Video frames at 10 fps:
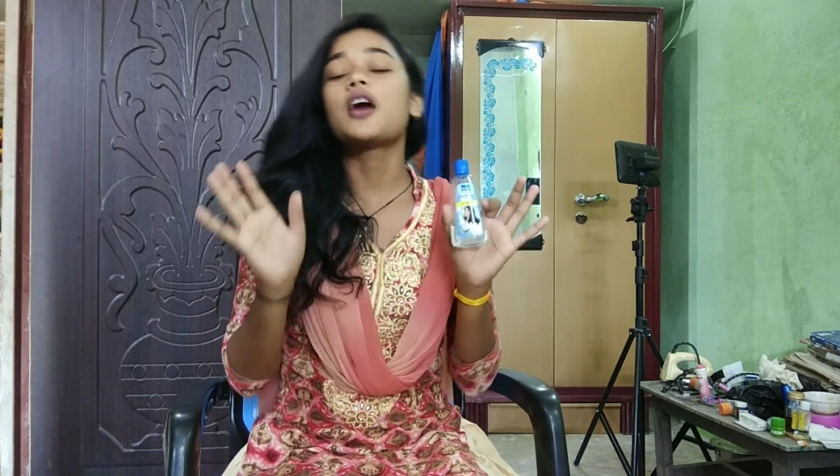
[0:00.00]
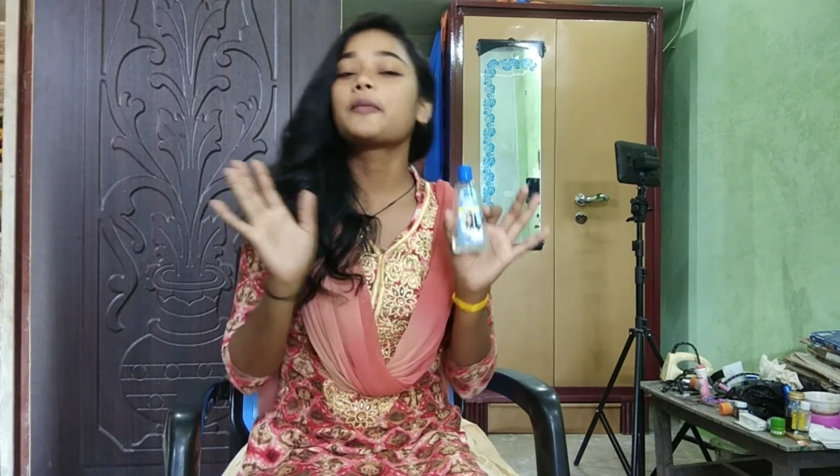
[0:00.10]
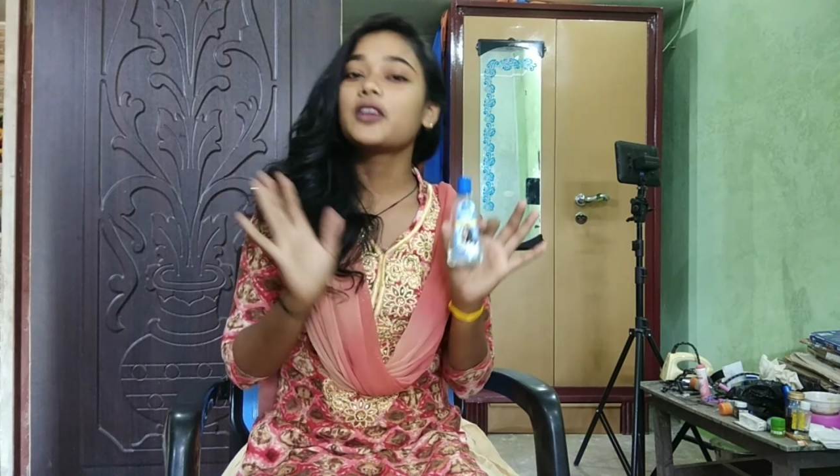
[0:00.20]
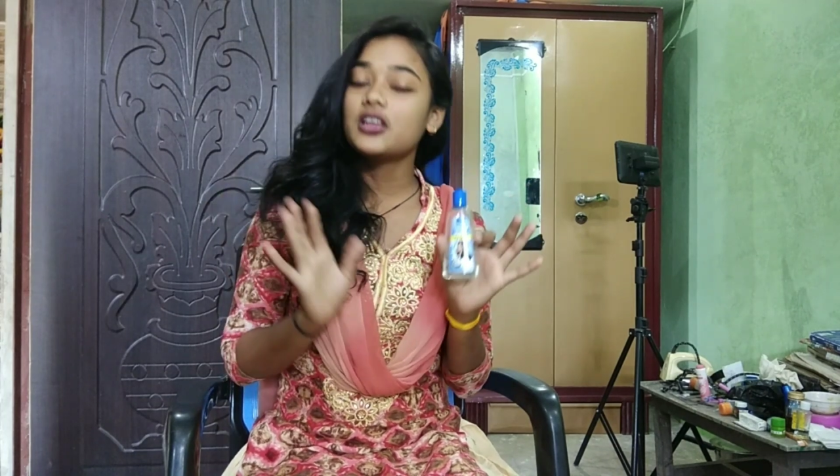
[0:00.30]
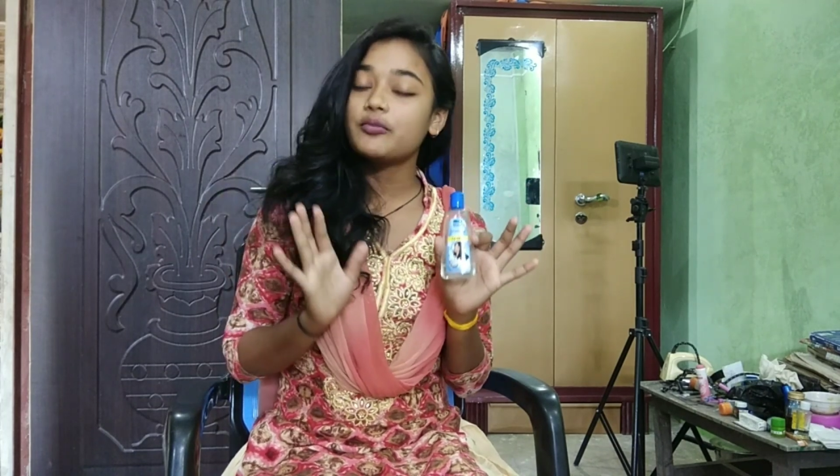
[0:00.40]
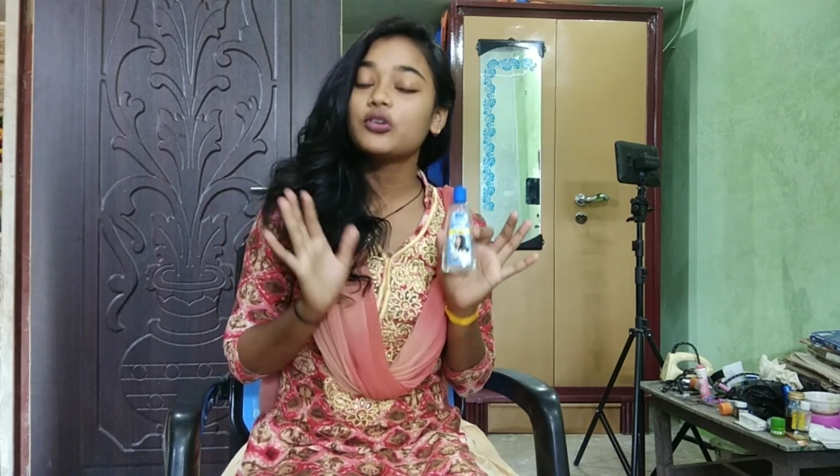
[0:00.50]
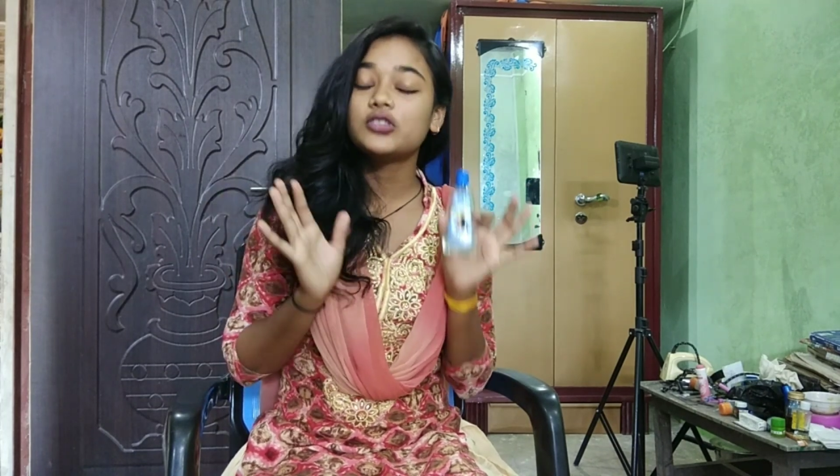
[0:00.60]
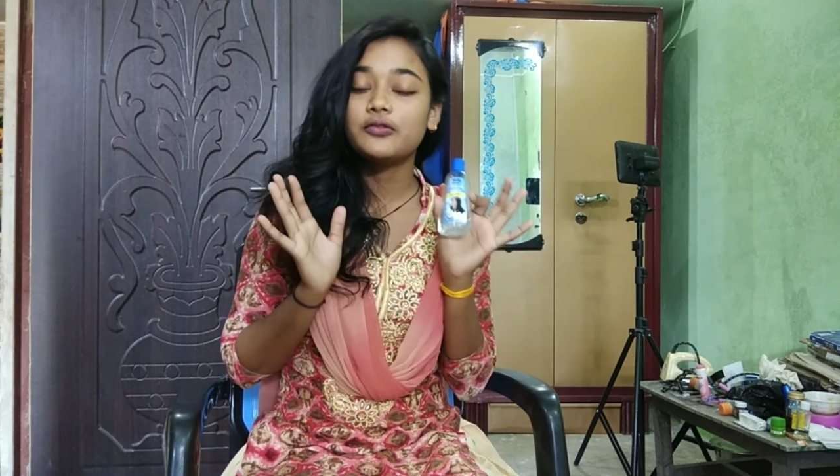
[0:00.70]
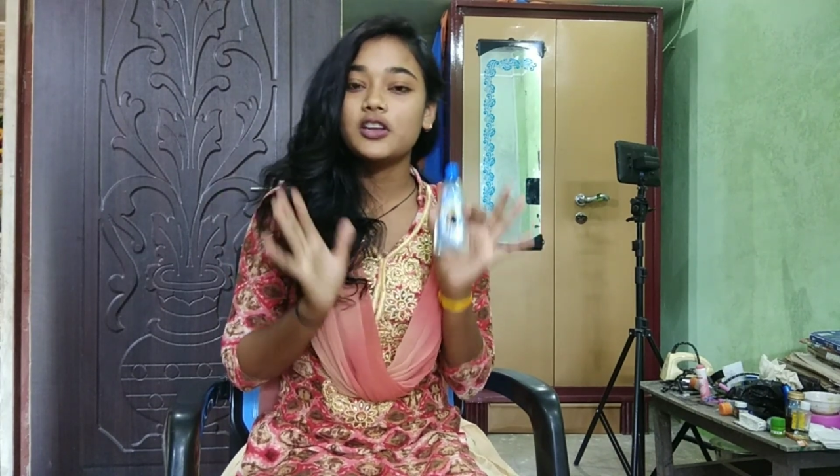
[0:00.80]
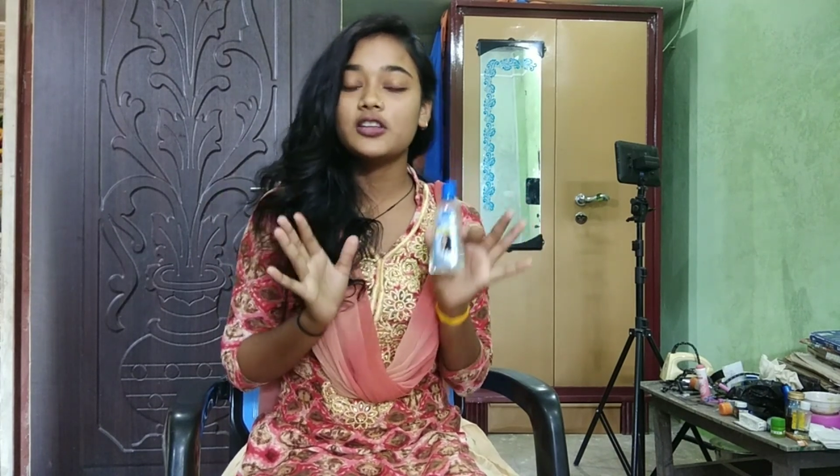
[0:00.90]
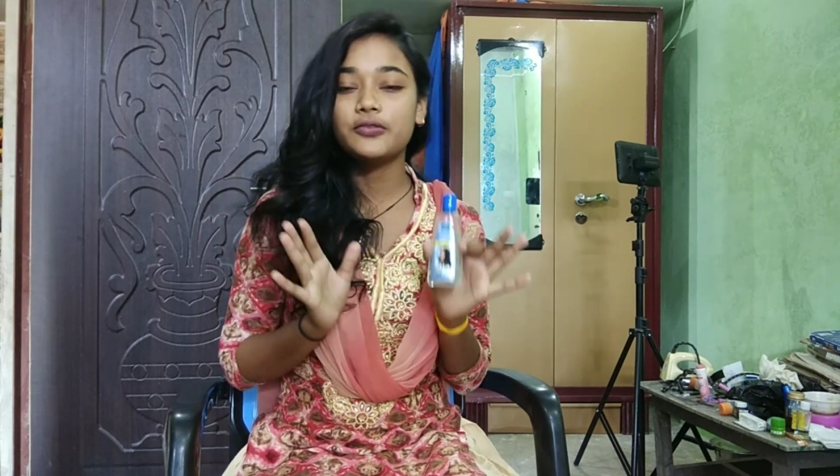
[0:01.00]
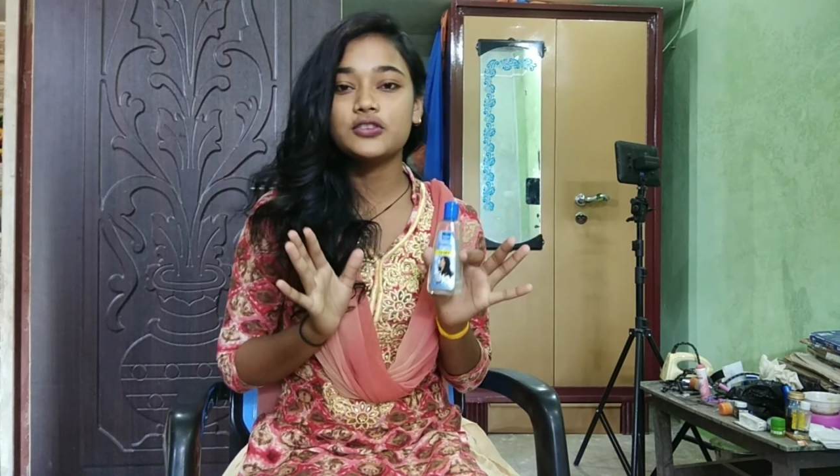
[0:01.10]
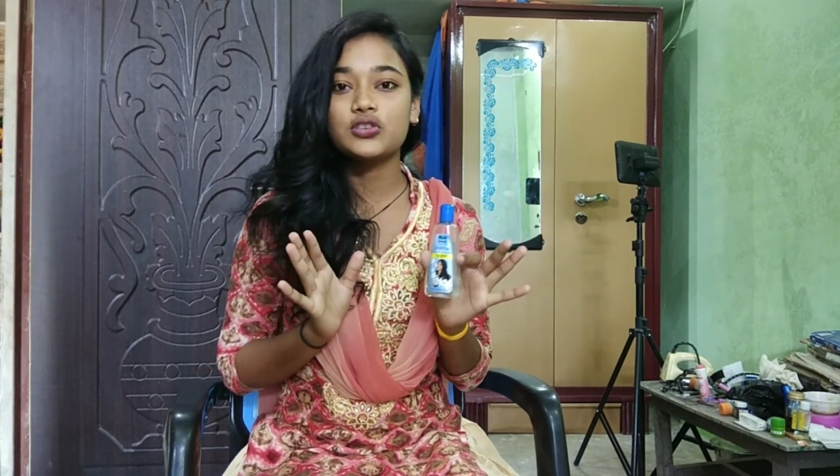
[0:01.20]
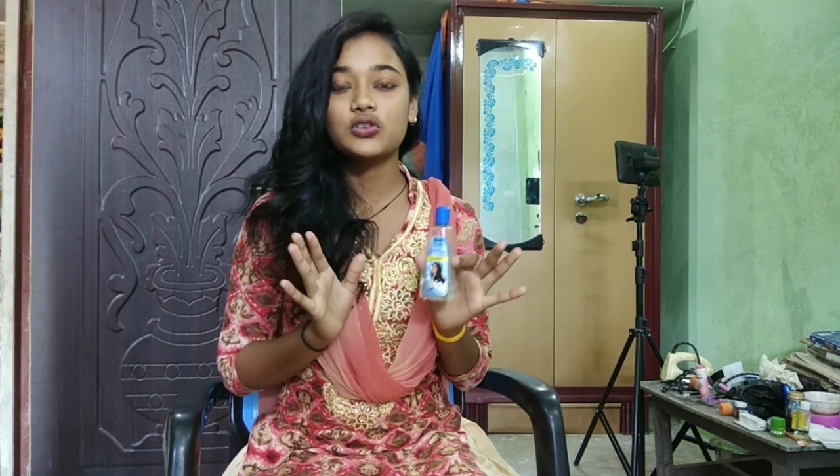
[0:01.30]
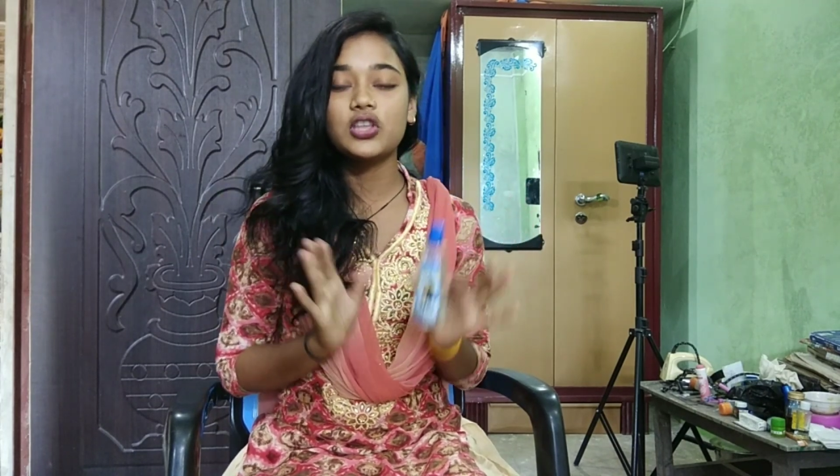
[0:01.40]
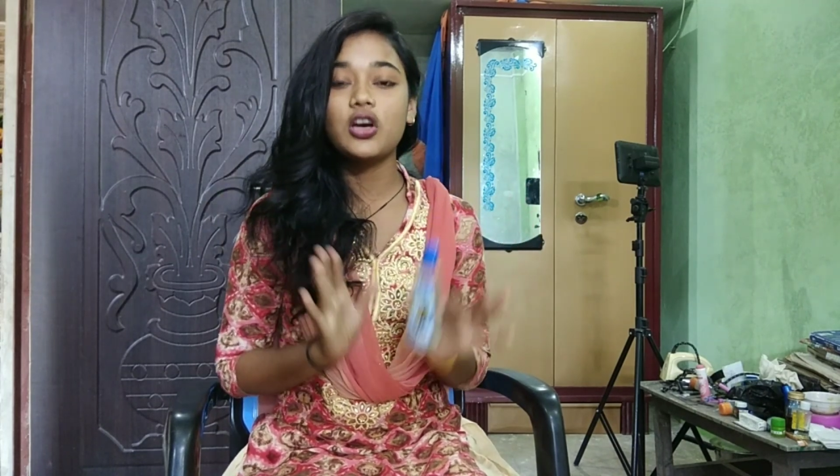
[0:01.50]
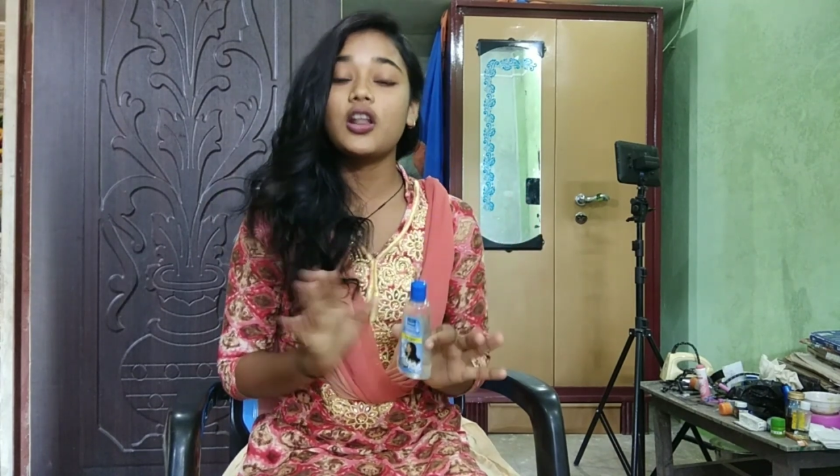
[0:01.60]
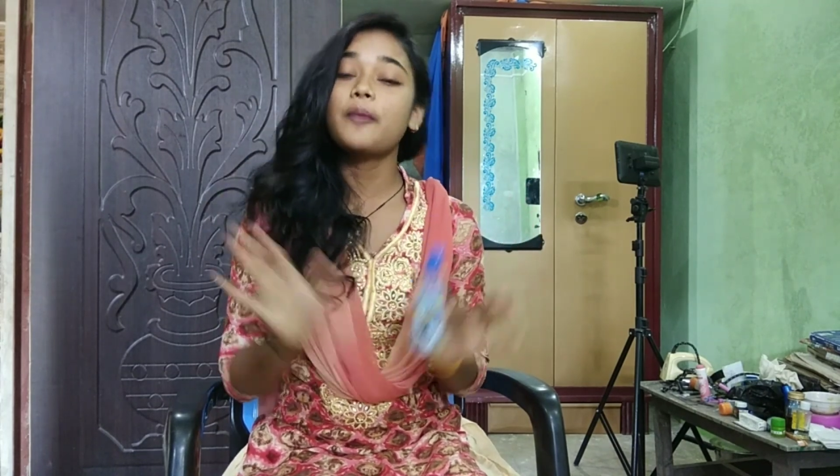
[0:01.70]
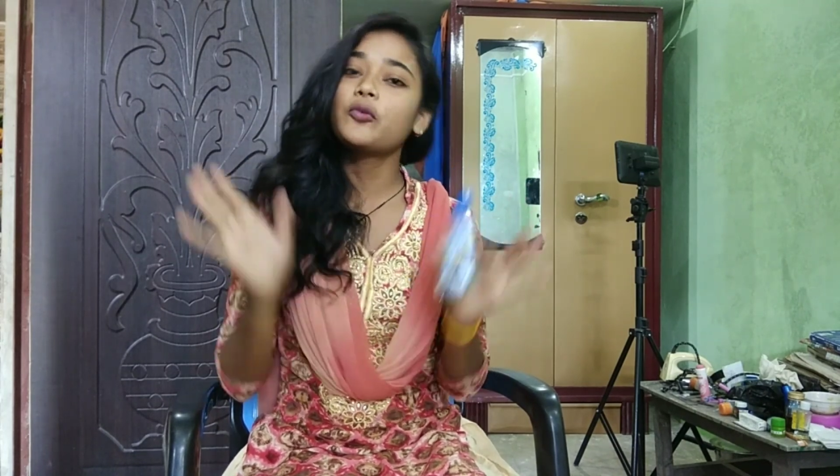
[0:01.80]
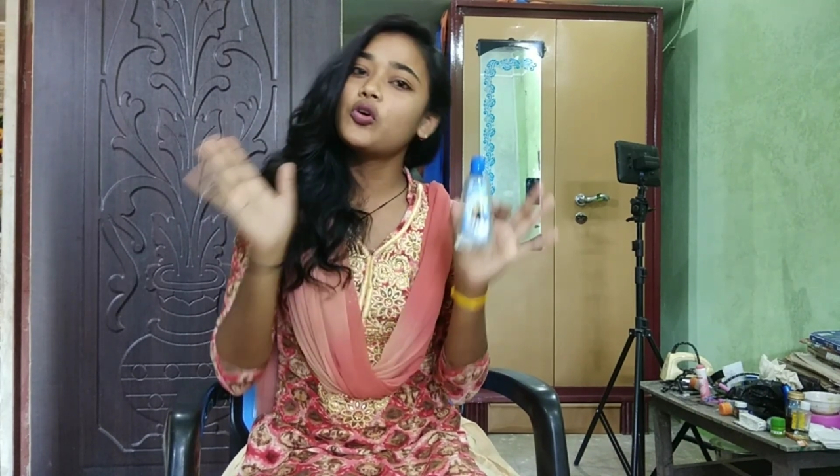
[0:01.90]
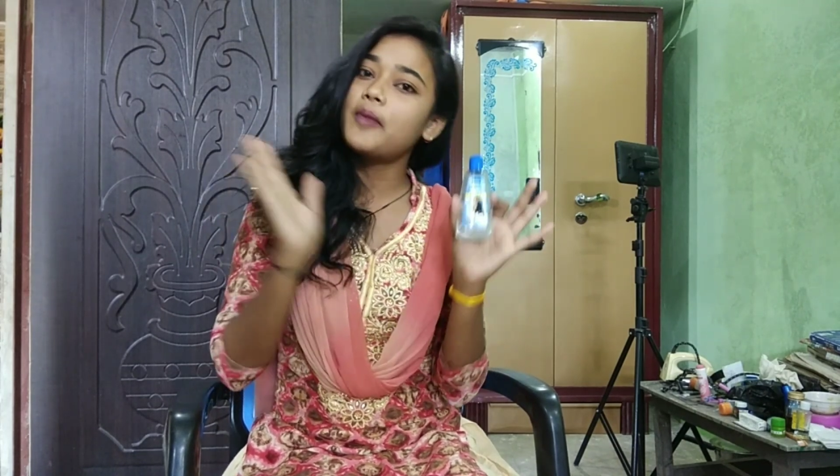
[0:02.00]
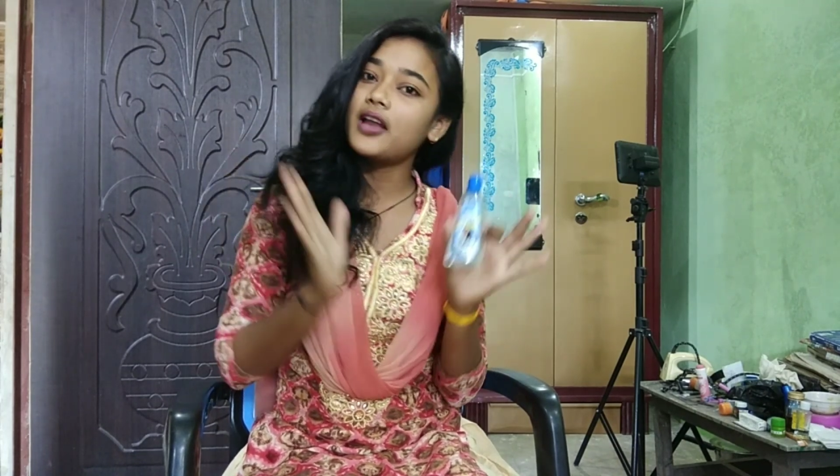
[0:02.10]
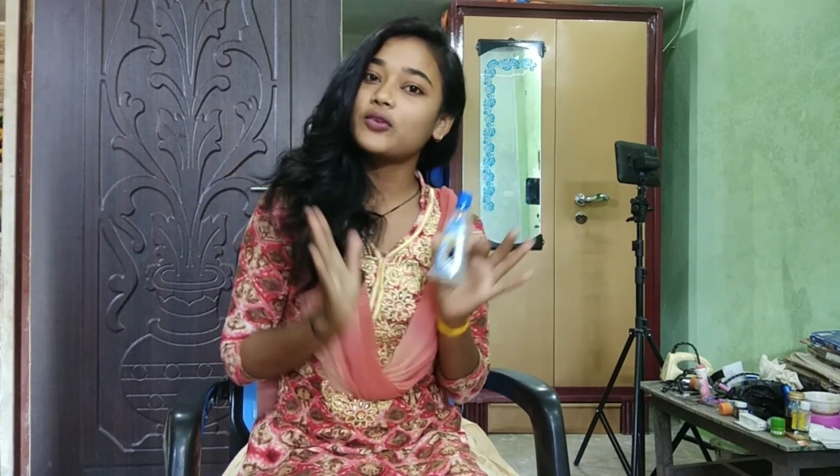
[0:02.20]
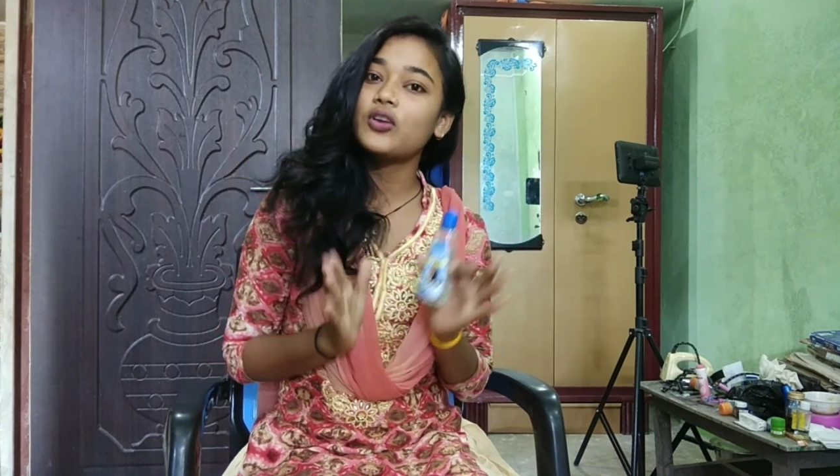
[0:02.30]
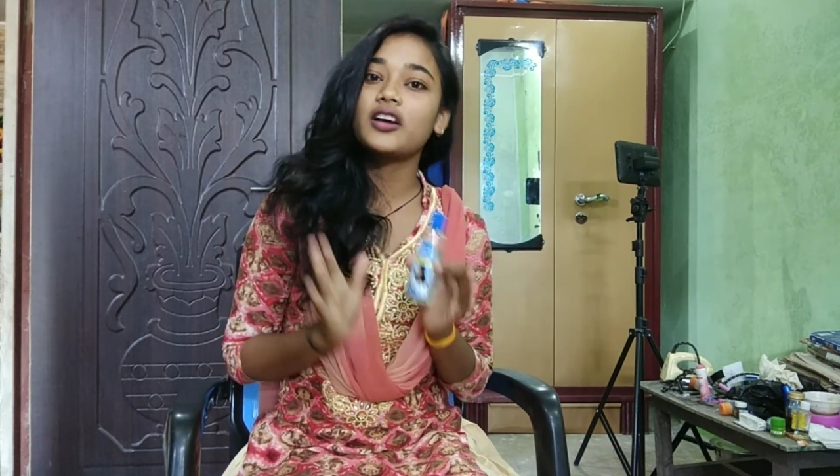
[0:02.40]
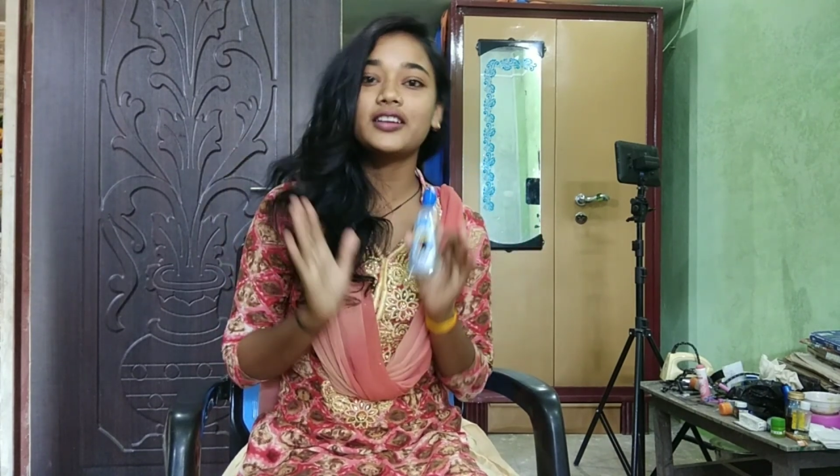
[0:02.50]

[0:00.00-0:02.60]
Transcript: तो आपके लिए बहुत ही बेनिफिशियल होता है और आपको बाल खुला